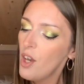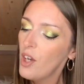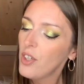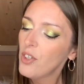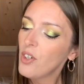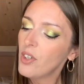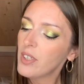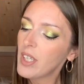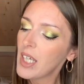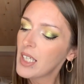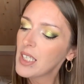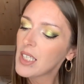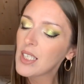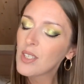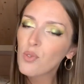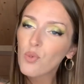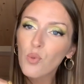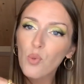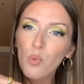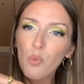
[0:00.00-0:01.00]
Il y en a qui
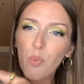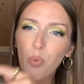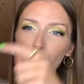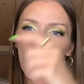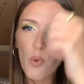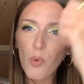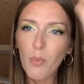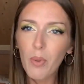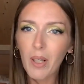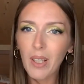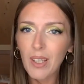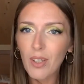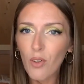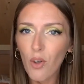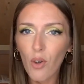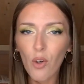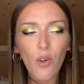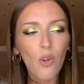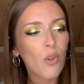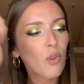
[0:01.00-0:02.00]
sont plus
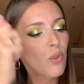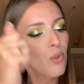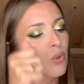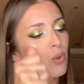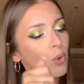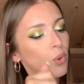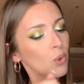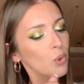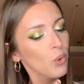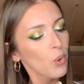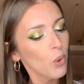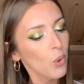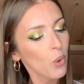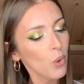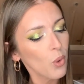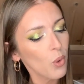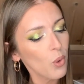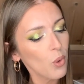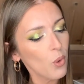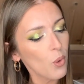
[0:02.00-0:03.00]
brillants,
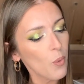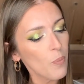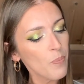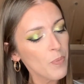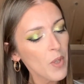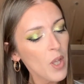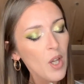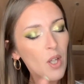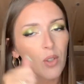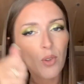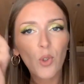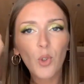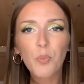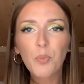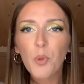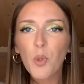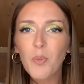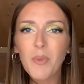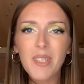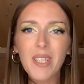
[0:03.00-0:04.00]
d'autres euh,
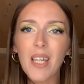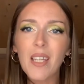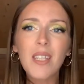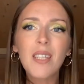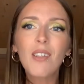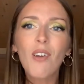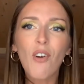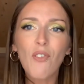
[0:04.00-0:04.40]
plus métalliques.